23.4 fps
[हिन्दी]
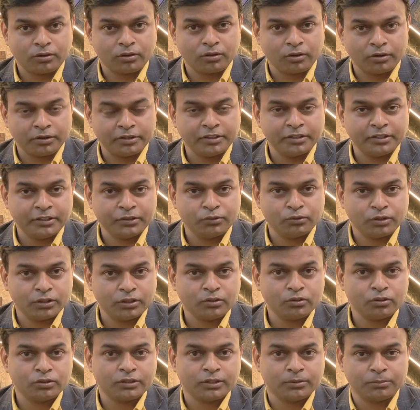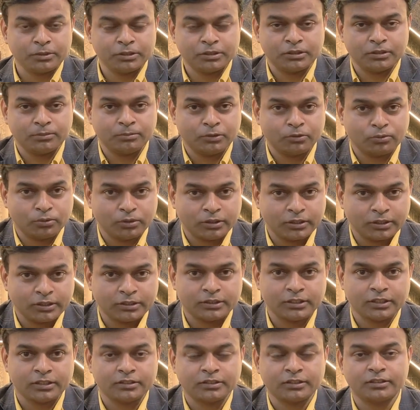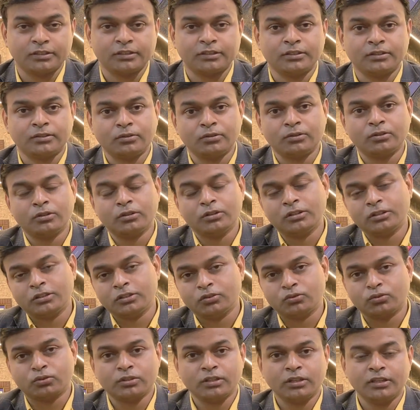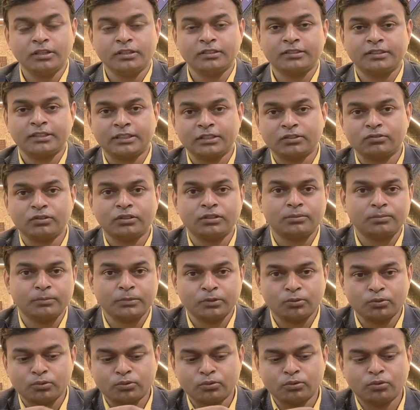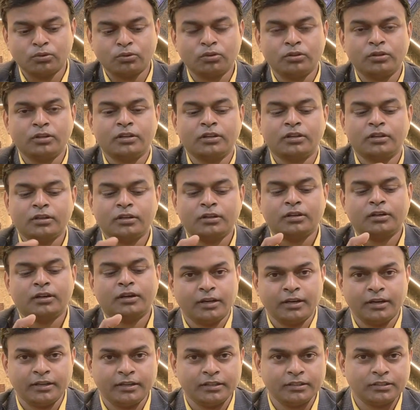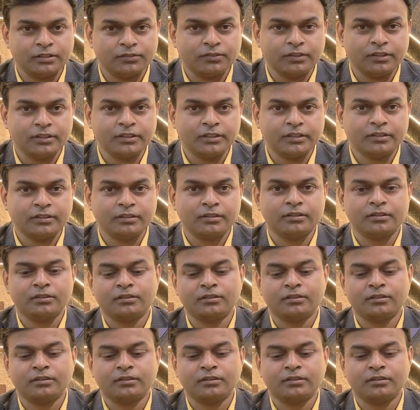कंटिन्यू ना हो चाहे बच्चे में होने के चांसेस ना हो उसके लिए सीक्वेंस में उसको एंटीसेफ्लेटिक